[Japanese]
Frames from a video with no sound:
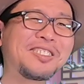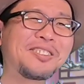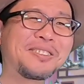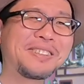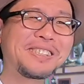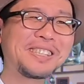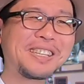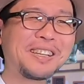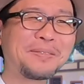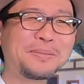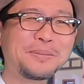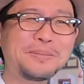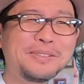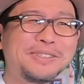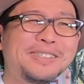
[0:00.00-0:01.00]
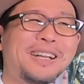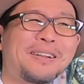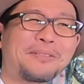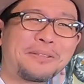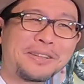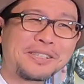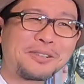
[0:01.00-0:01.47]
それじゃあもう無理だ
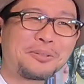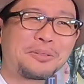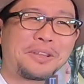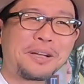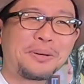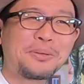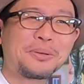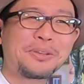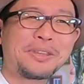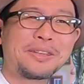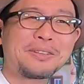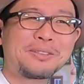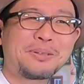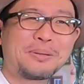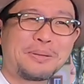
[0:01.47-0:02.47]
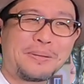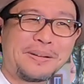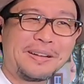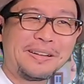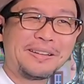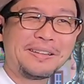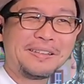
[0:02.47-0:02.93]
ろうね。そんなこと言ってる人には。